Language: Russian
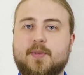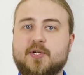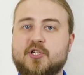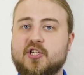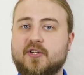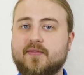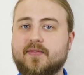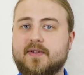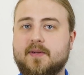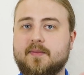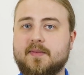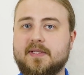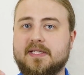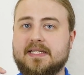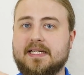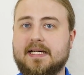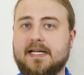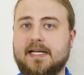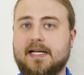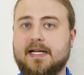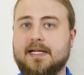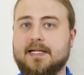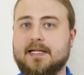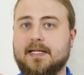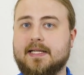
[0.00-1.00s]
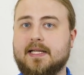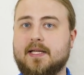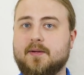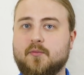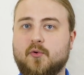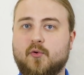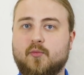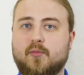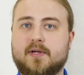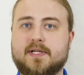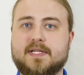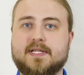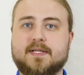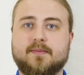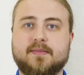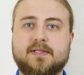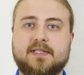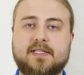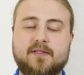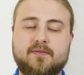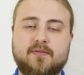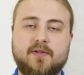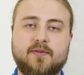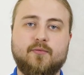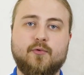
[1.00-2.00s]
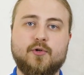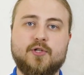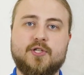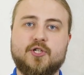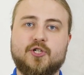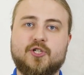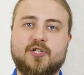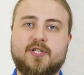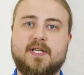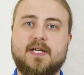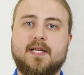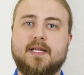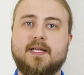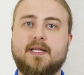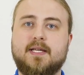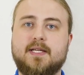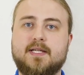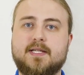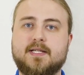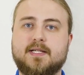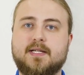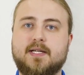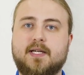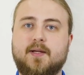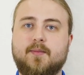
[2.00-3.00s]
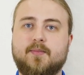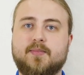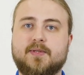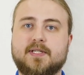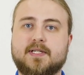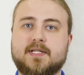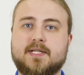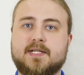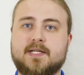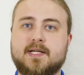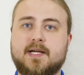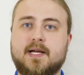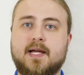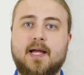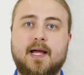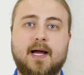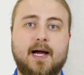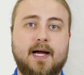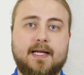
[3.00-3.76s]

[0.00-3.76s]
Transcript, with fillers: Пиши в комментариях, каким образом ты выводишь деньги из Криптекса,